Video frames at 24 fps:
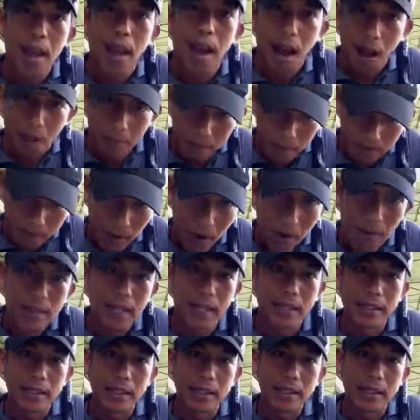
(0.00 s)
เอามาซ้อมอย่า
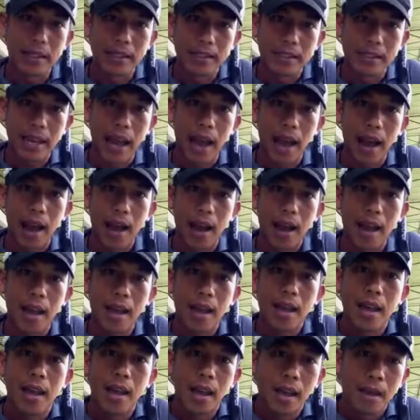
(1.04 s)
งจริงจัง
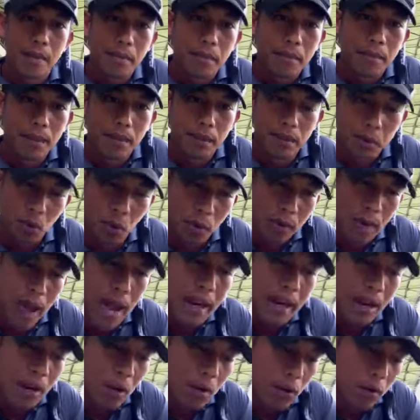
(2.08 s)
ส่วนมาก
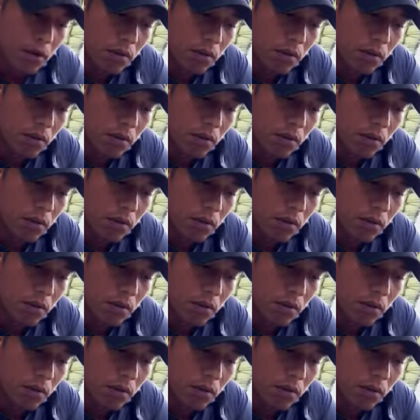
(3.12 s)
เรา